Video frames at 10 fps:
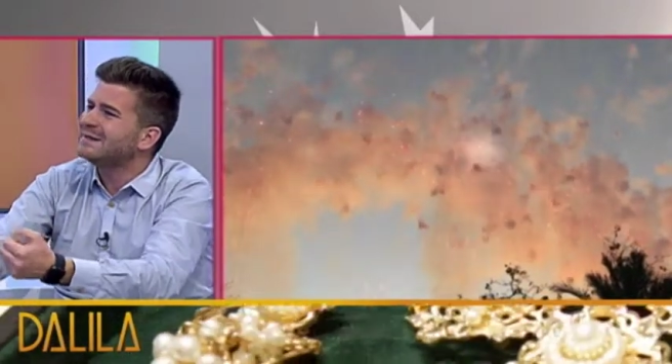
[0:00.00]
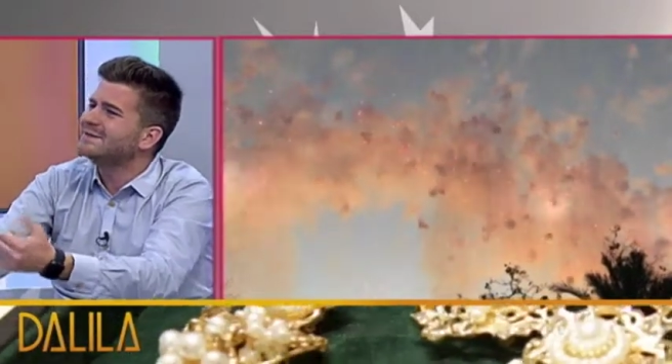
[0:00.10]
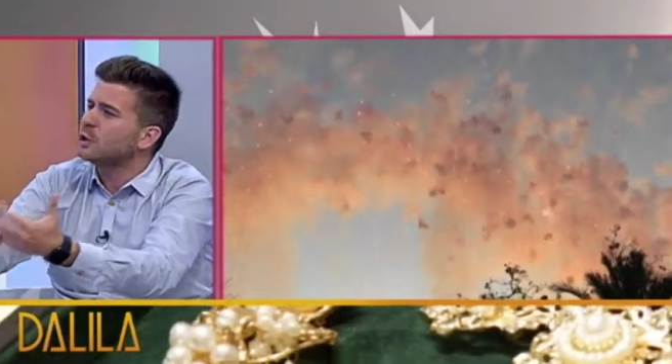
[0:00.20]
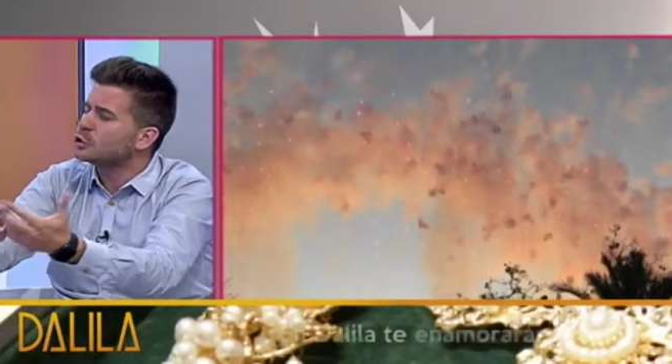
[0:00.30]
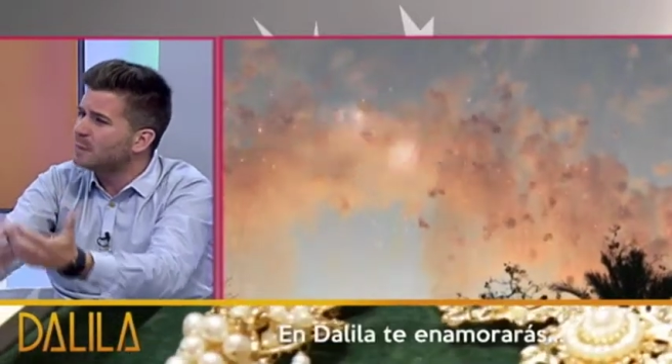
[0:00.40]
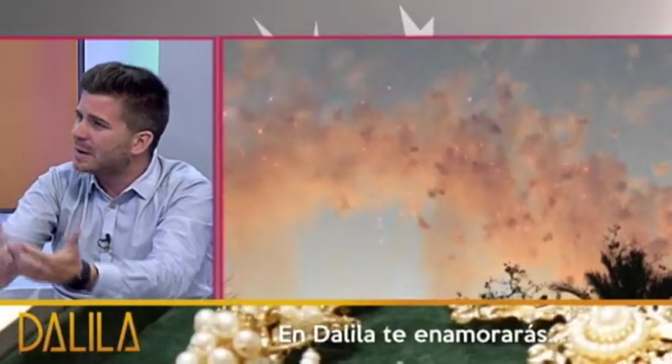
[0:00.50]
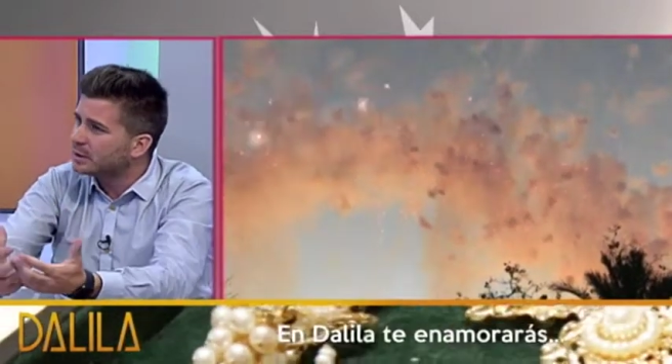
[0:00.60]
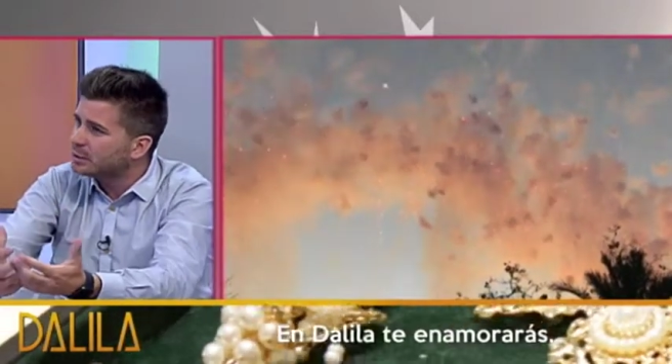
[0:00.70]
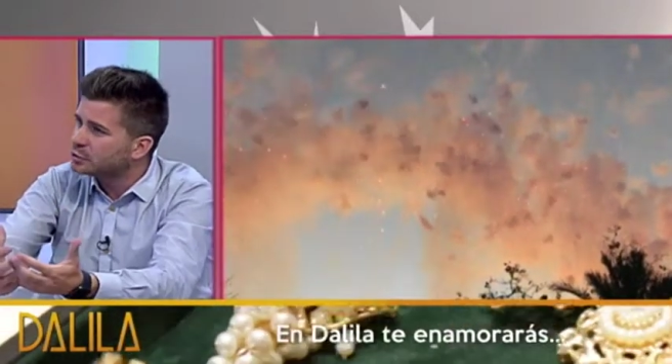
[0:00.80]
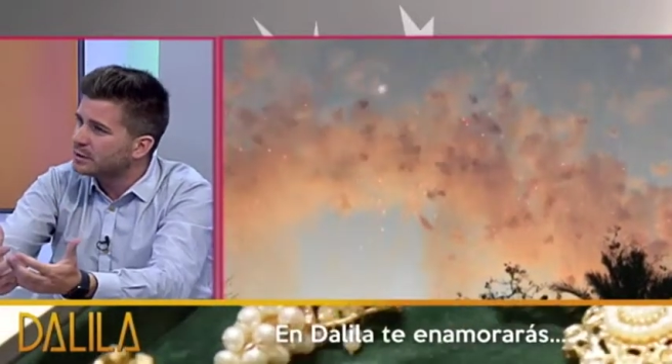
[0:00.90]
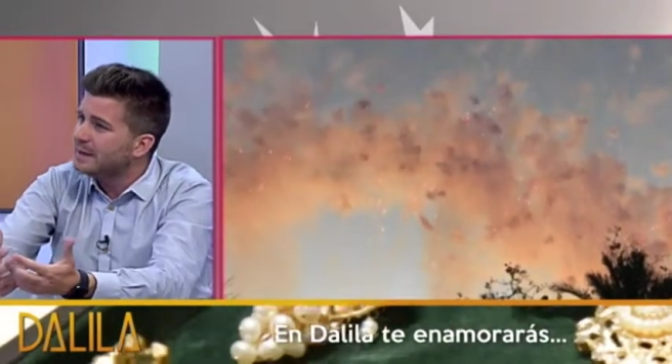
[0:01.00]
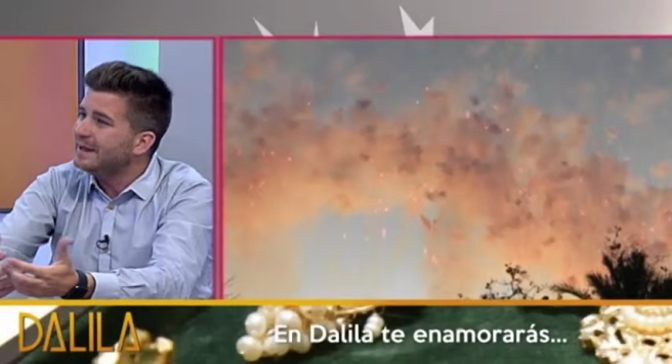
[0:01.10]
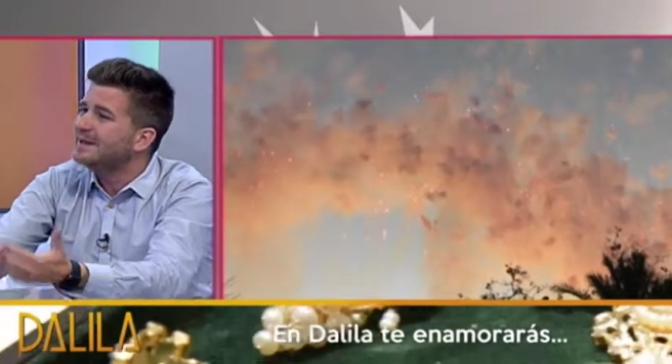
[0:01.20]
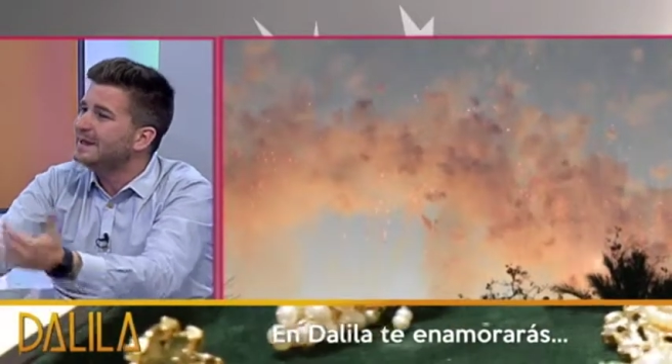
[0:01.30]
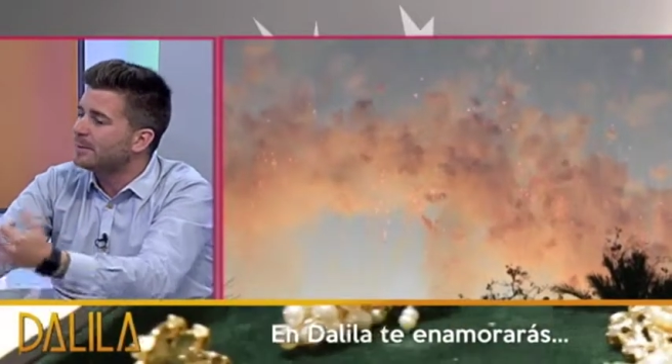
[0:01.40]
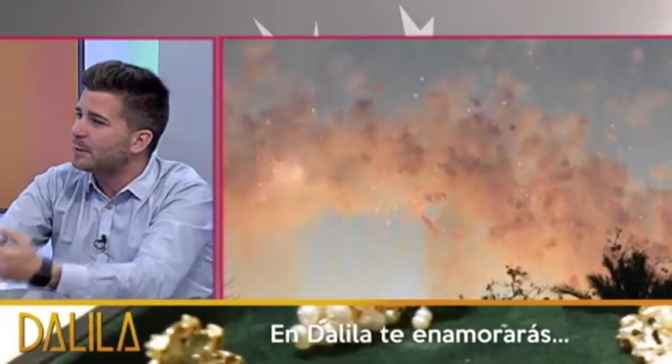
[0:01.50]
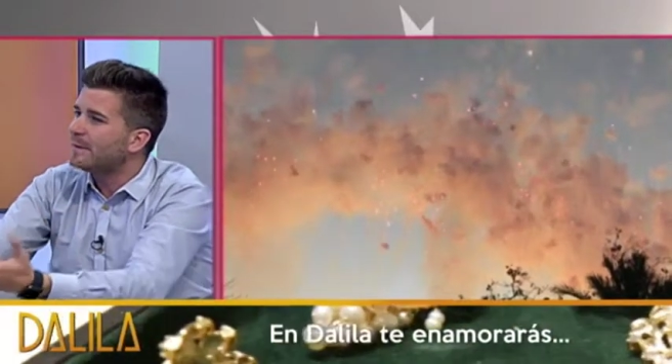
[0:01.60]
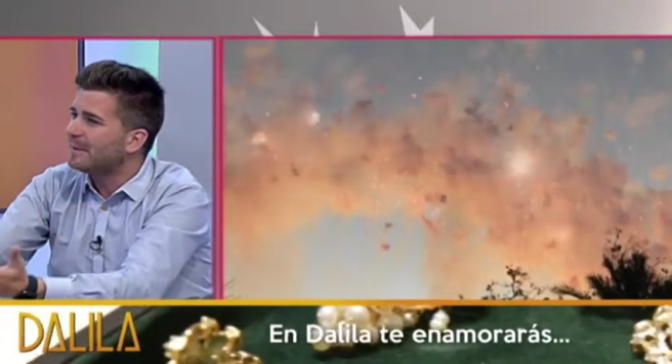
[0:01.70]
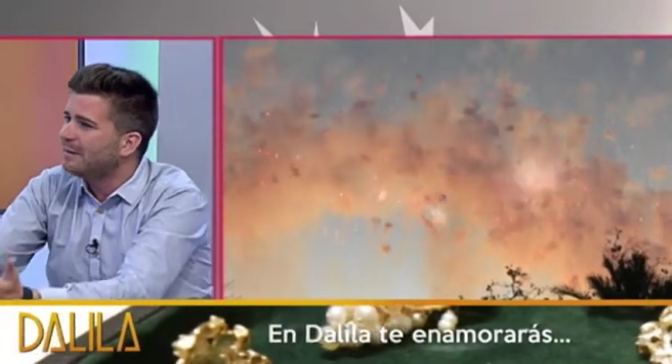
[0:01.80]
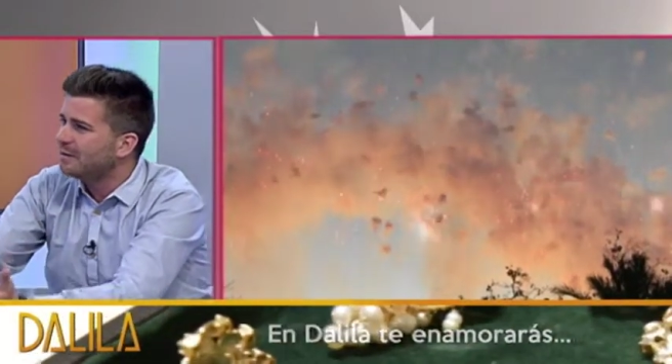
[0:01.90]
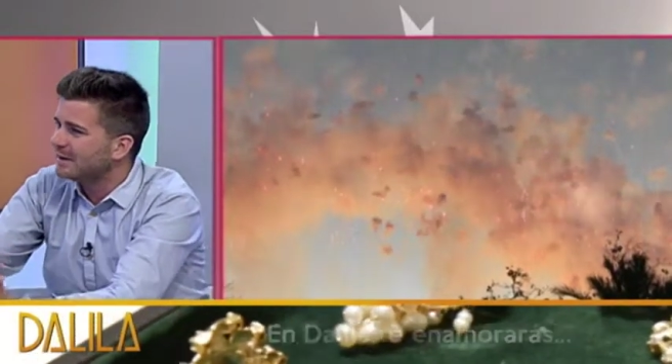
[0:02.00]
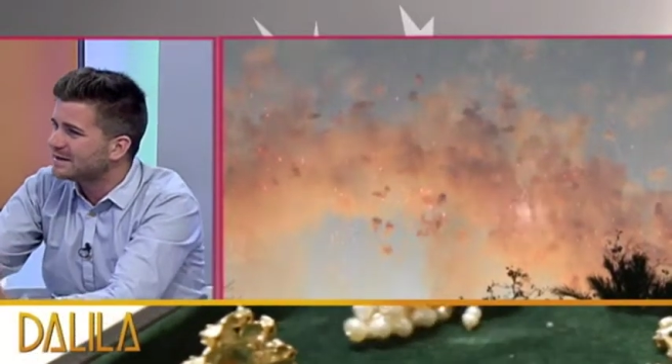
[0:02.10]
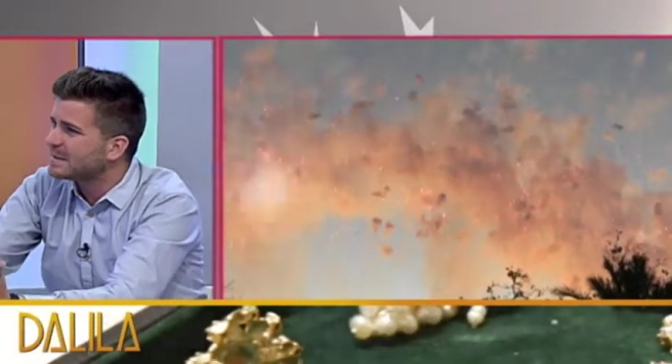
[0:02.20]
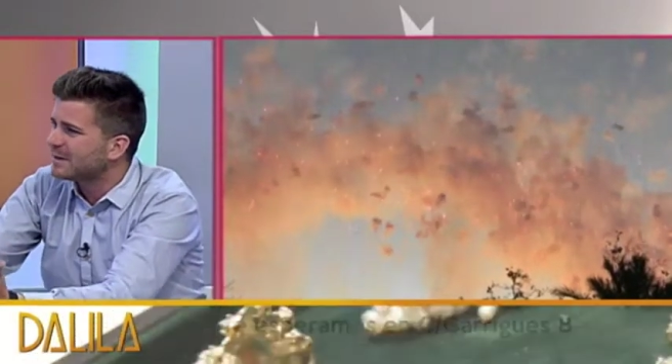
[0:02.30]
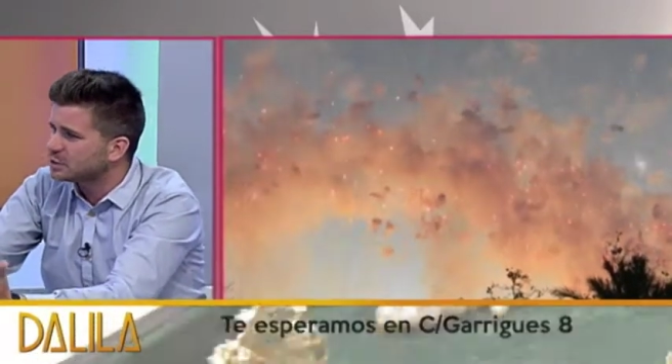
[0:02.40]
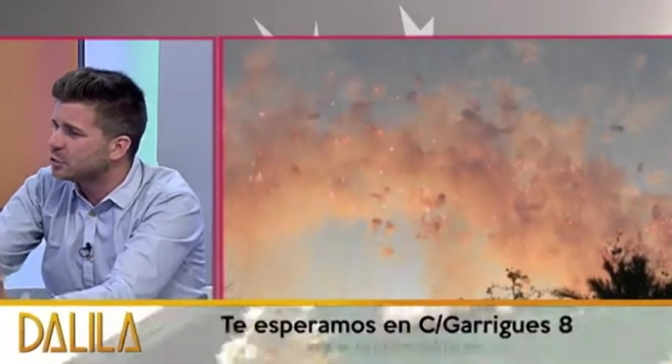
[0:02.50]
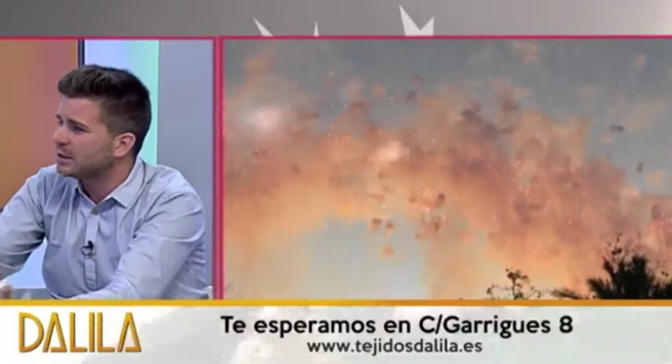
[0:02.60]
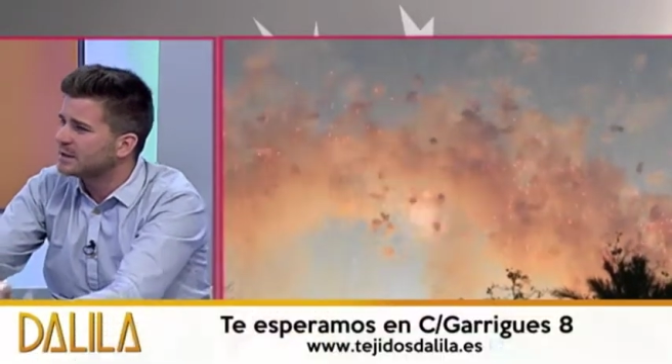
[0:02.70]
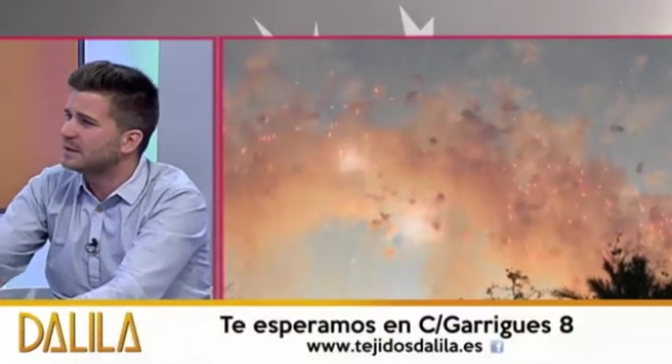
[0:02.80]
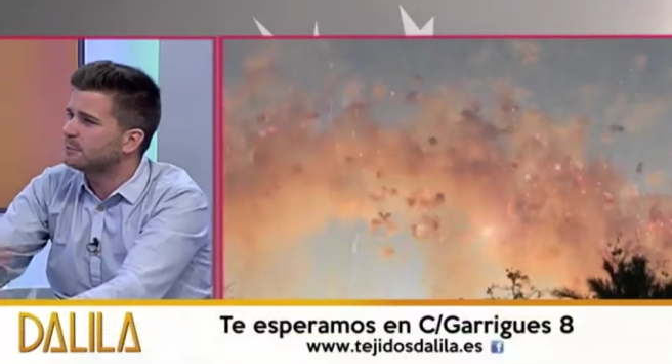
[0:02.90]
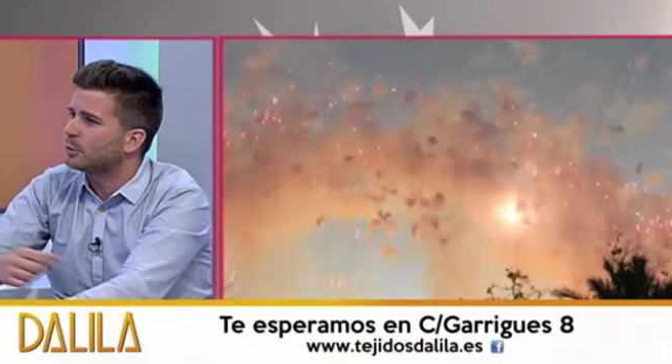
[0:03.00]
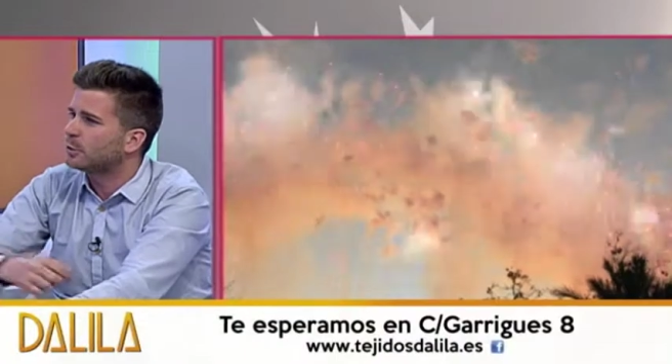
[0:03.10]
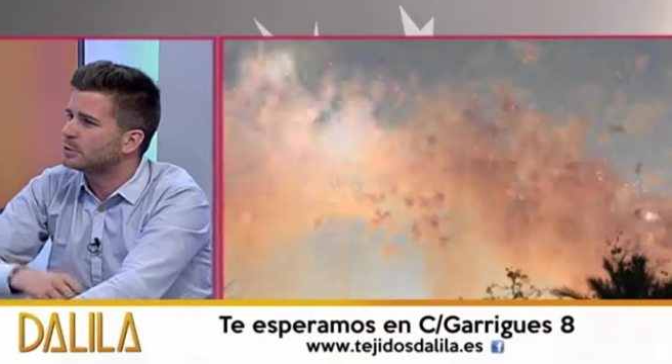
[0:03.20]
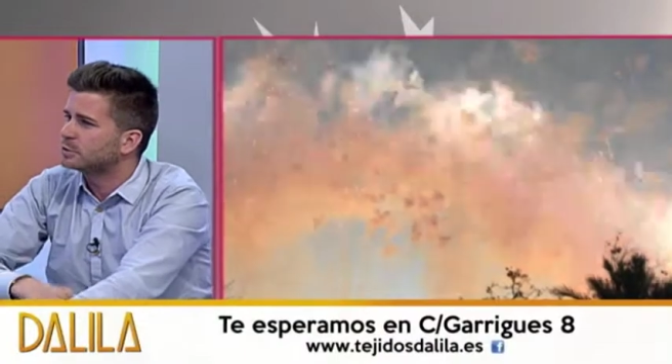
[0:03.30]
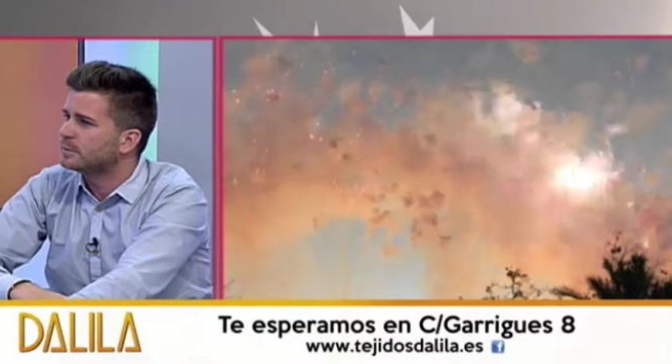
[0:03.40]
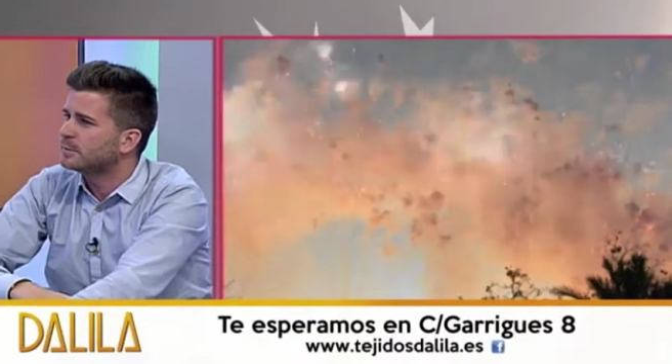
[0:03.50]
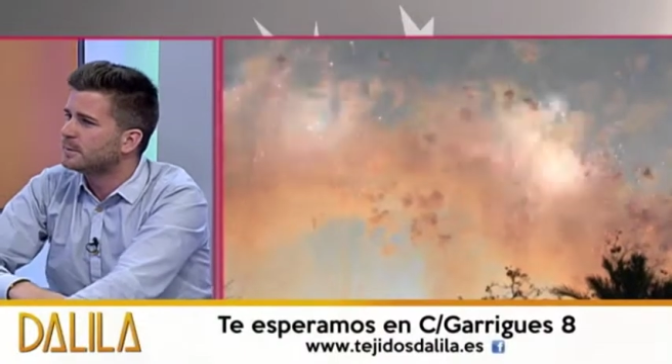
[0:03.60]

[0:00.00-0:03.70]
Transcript: de los barrios y de la propia Valencia, de esa pasión que tenéis por lo nuestro.